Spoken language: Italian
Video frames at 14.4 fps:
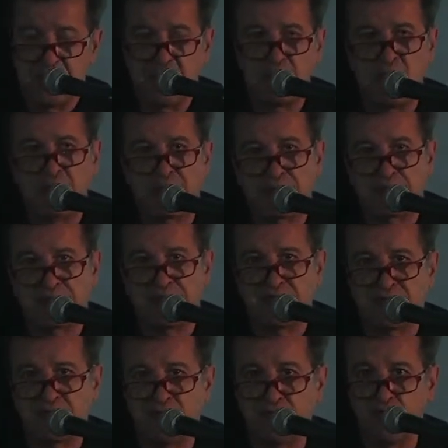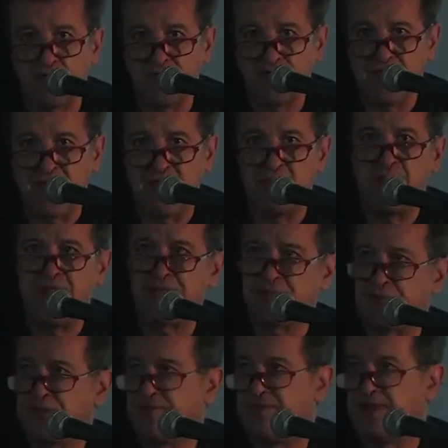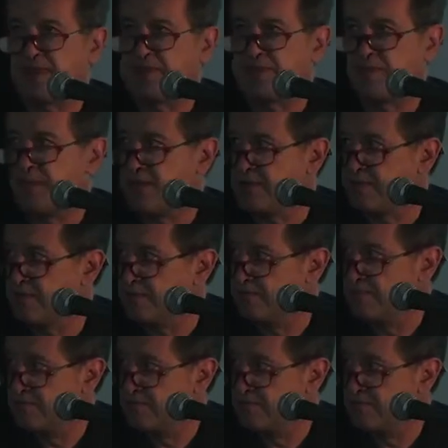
nel momento stesso in cui è mezzo di finanziamento